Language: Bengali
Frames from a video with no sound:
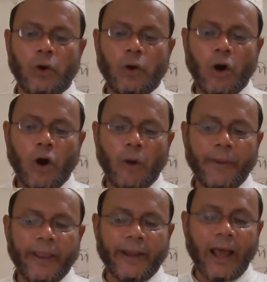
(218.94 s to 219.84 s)

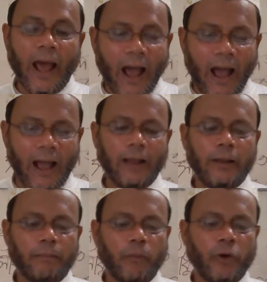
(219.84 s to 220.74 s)
হবে না
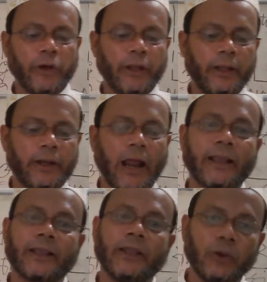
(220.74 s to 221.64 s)
মনে
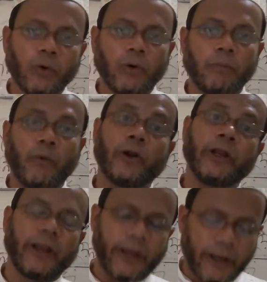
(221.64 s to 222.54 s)
রাখিও মনে
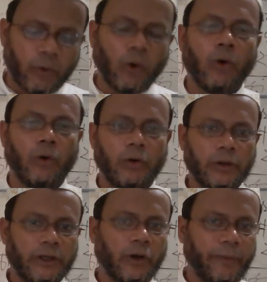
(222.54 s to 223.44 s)
রেখো
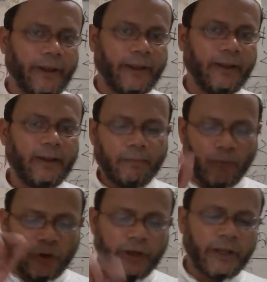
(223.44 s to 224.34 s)
কি হবে
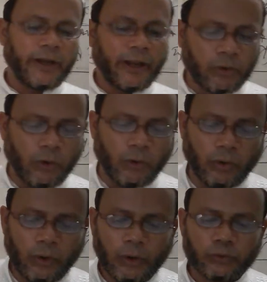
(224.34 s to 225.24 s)
মনে রেখো
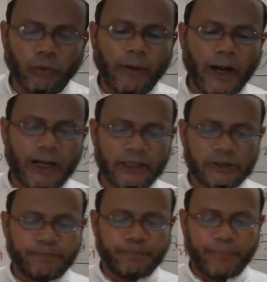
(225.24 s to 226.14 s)
তোমার
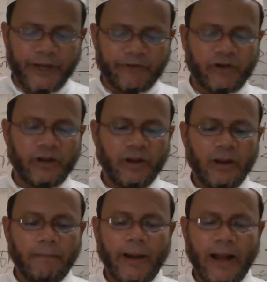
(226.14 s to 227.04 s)
স্পিরিট
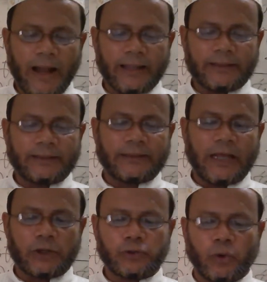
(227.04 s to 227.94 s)
বা
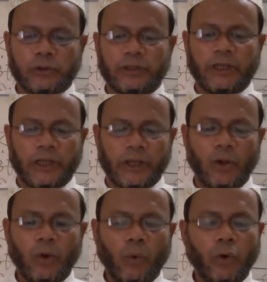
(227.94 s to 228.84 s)
আত্মার শক্তিকে
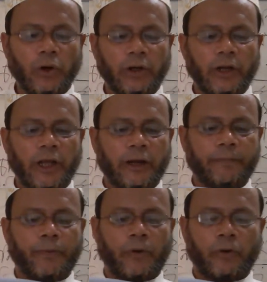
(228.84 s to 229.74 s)
অন্যের
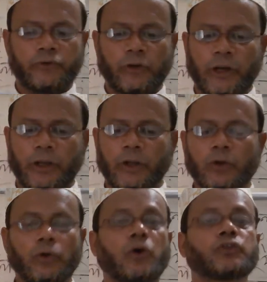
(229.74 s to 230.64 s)
প্ররোচনায়
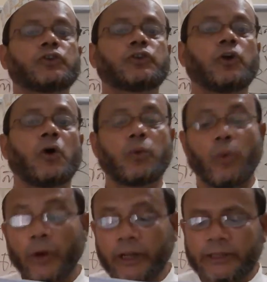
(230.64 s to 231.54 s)
নষ্ট
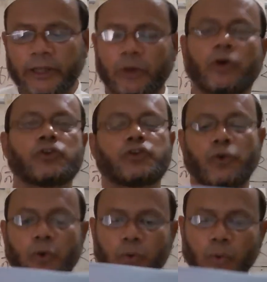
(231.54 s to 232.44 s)
করিতে নষ্ট
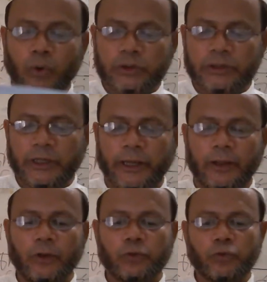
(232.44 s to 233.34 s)
করতে
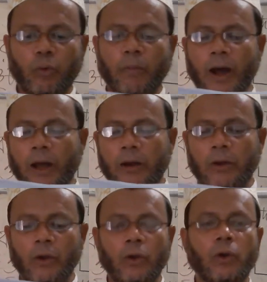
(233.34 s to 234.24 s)
তোমার
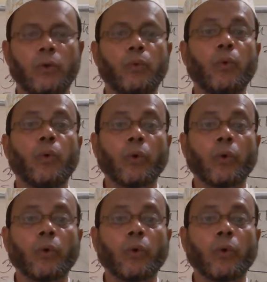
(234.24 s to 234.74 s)
পুন